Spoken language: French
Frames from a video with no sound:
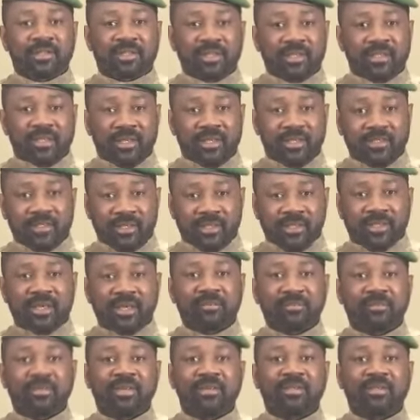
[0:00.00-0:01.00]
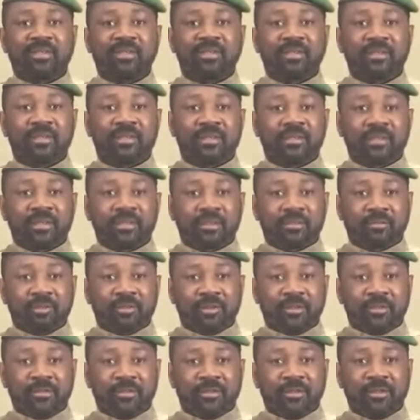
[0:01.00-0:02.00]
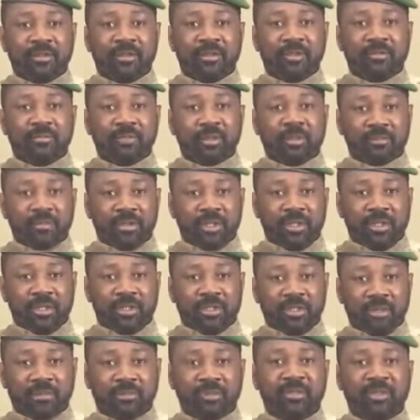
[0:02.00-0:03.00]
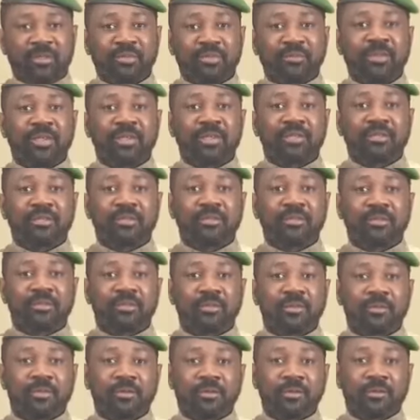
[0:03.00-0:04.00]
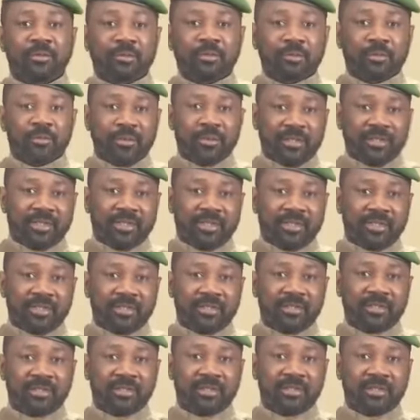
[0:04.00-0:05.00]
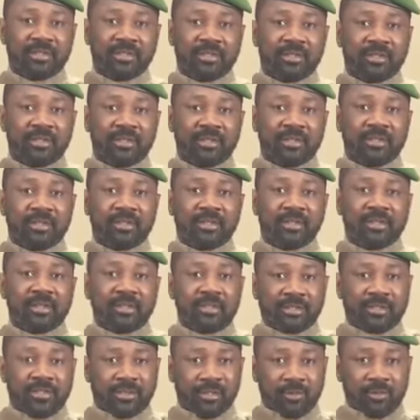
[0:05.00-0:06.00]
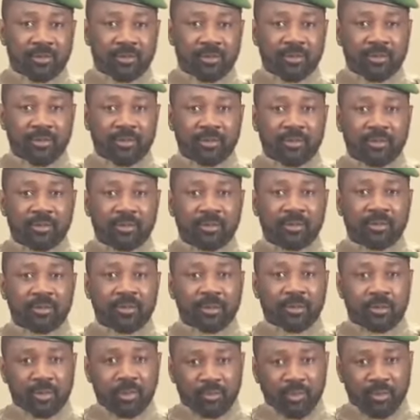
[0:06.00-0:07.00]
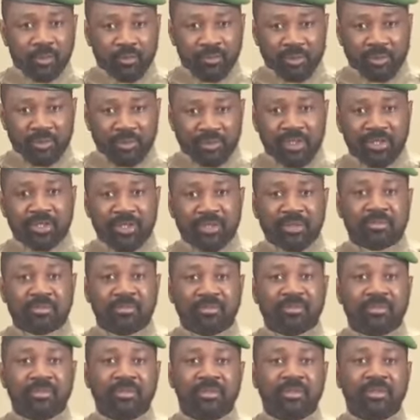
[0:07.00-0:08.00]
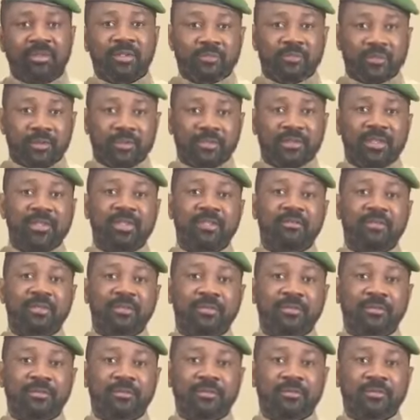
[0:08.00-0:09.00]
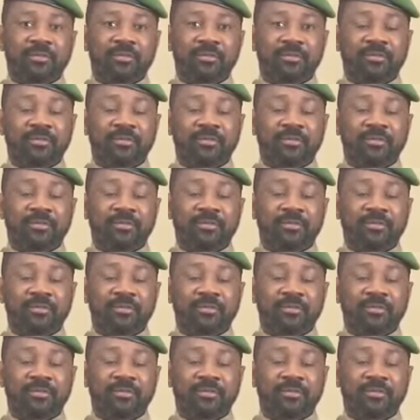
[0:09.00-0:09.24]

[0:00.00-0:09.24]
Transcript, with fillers: J'adresse également mes voeux de prompt rétablissement aux blessés et salue le professionnalisme des forces d'intervention.